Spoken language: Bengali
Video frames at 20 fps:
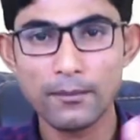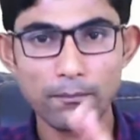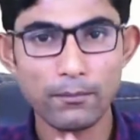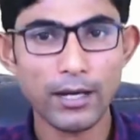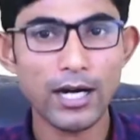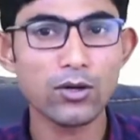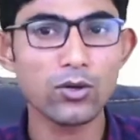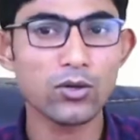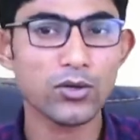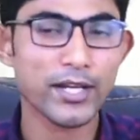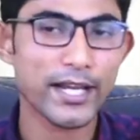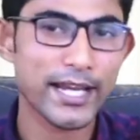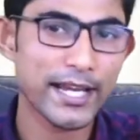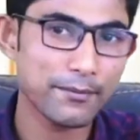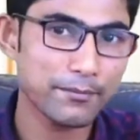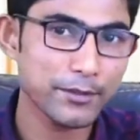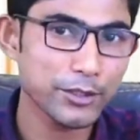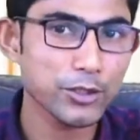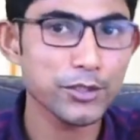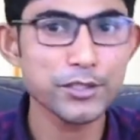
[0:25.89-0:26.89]
বাহক এই
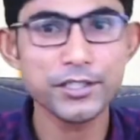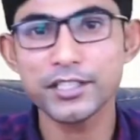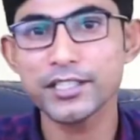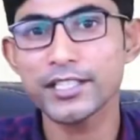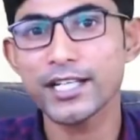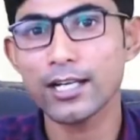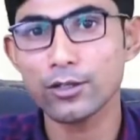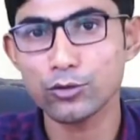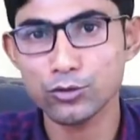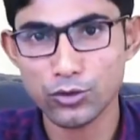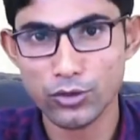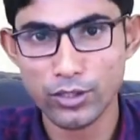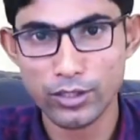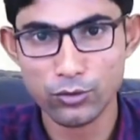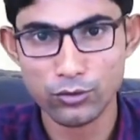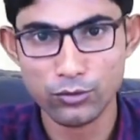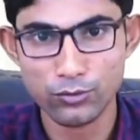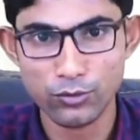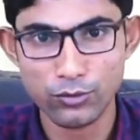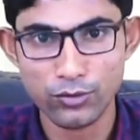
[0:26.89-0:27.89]
বিষয়টি নিয়ে আলোচনা
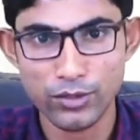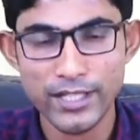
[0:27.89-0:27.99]
করব